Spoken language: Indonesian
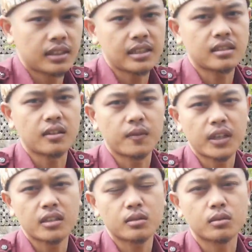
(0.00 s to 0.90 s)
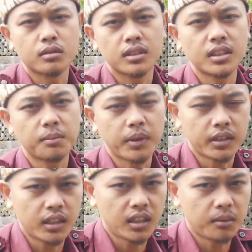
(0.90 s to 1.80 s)
Nesta Friends untuk di
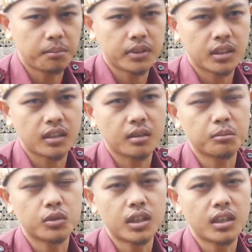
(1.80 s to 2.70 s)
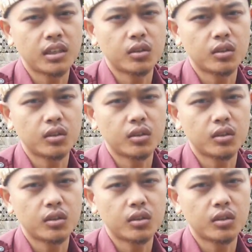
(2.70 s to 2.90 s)
PT Peternak Muda